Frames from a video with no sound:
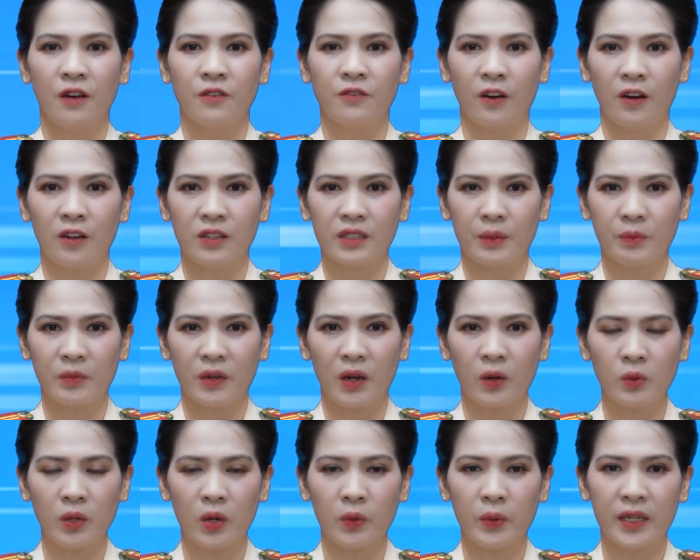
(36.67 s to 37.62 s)
Phó Giám
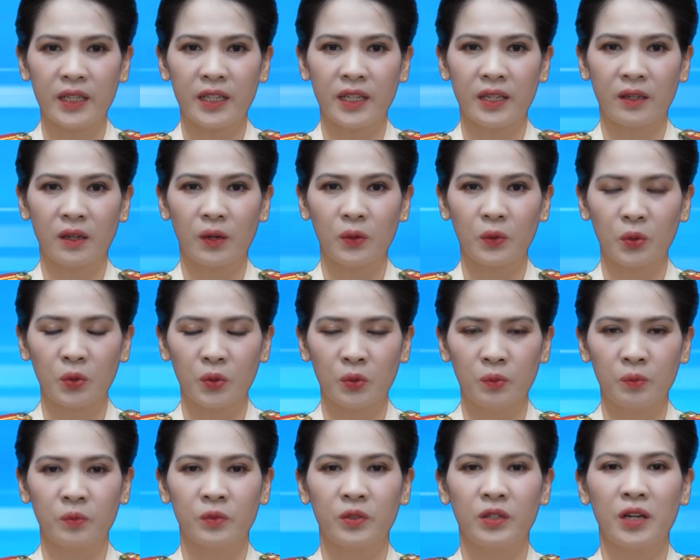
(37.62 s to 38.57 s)
đốc Công an tỉnh Con
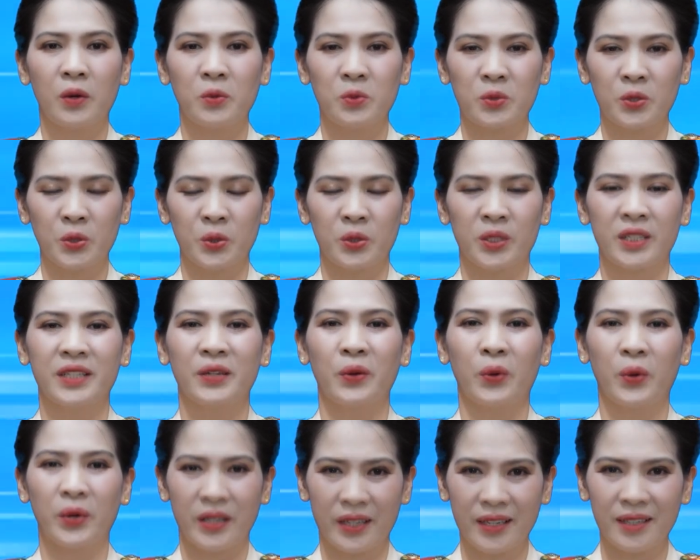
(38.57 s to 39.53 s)
Tum đồng chủ trì
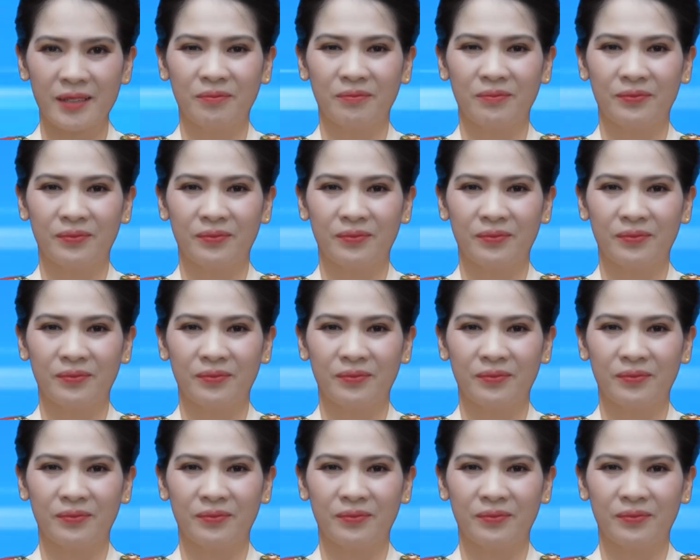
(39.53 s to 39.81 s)
hội nghị.